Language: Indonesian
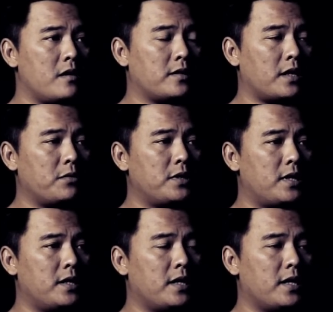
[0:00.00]
Satu
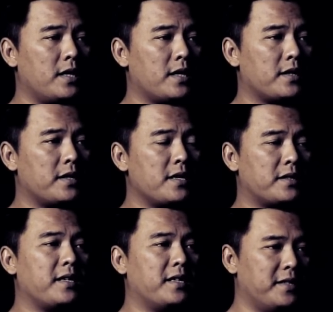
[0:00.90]
cerita yang gak
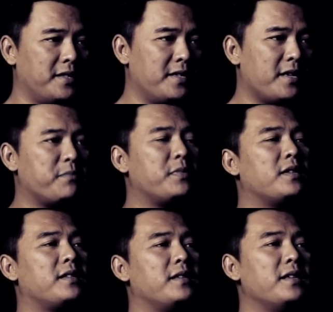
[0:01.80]
sengaja
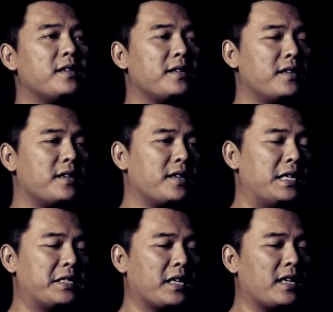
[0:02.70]
didapat gara-gara
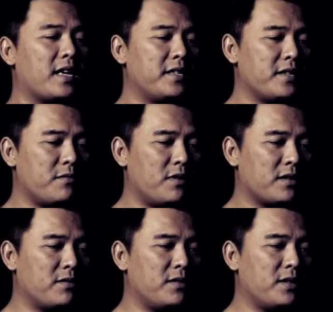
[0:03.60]
iseng nanya
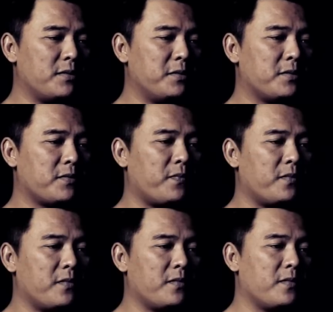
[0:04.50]
waktu itu,
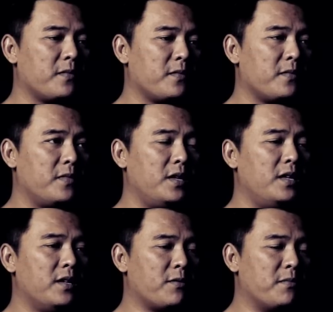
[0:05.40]

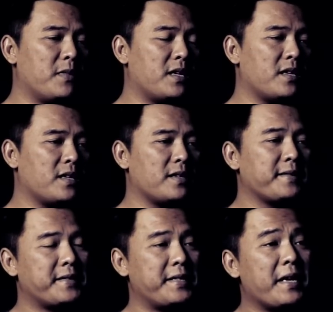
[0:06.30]
ini rumah
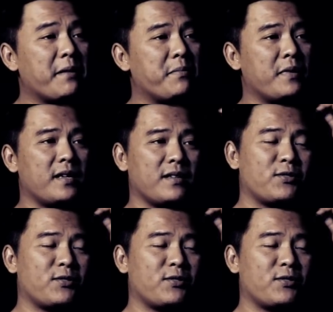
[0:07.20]
siapa?